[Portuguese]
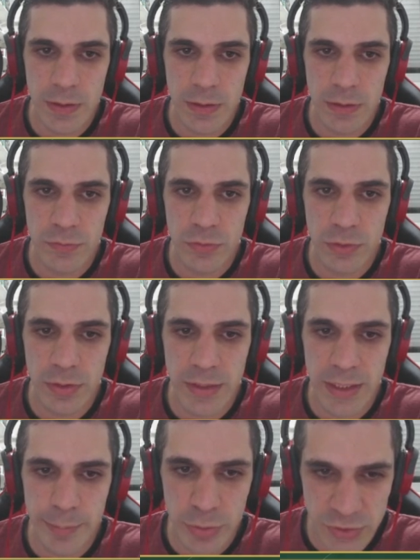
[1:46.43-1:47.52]
E eu vou
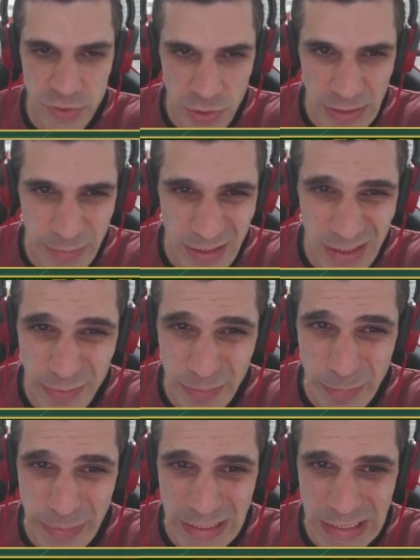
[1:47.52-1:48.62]
reposicionar minha dama
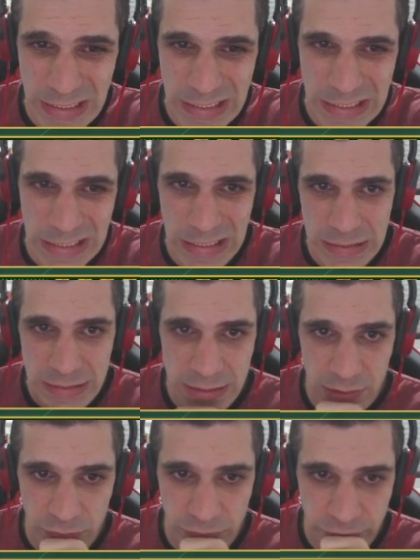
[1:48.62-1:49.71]
pra cá,
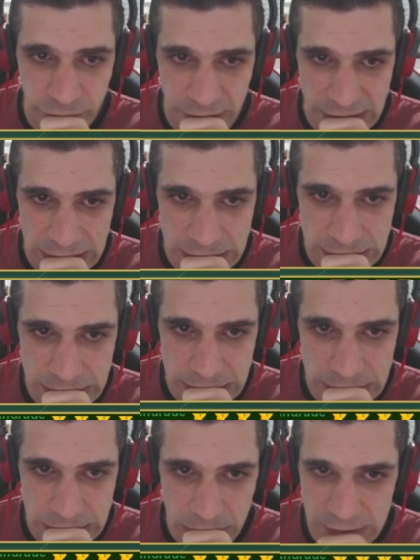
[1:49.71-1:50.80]

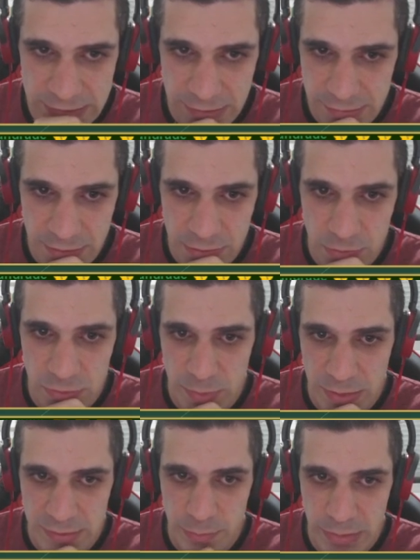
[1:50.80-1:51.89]
talvez. Não sei se tá certo isso.
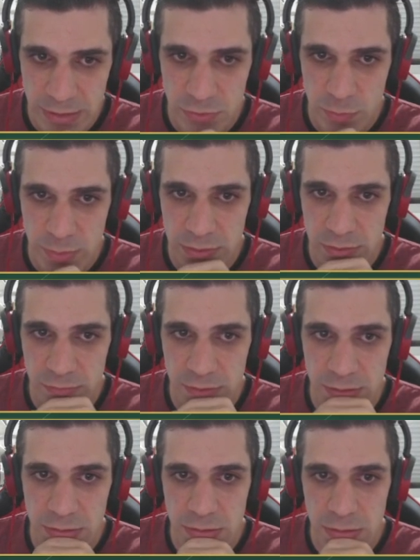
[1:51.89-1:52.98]
Parece bem suspeito, na
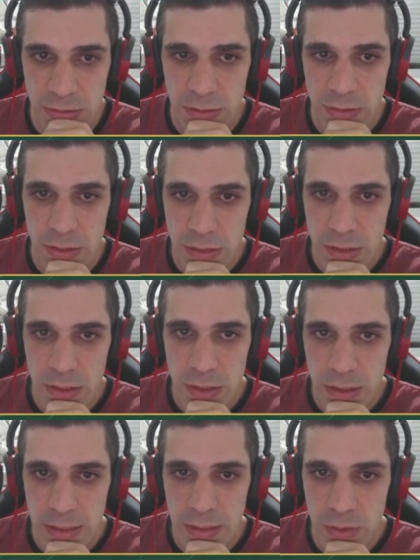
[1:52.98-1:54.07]
verdade.
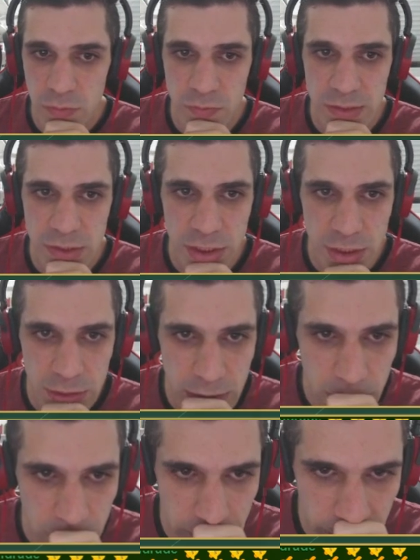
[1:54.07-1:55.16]
É, não vi esse
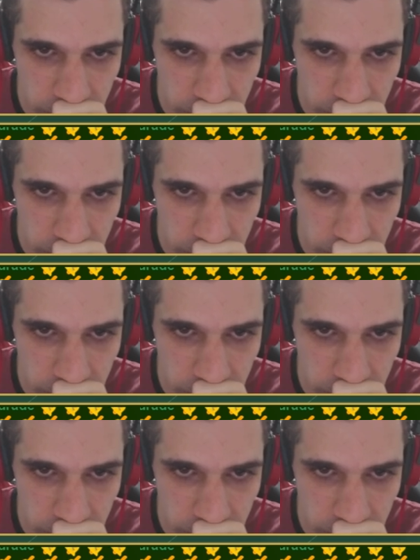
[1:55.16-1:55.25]
chegando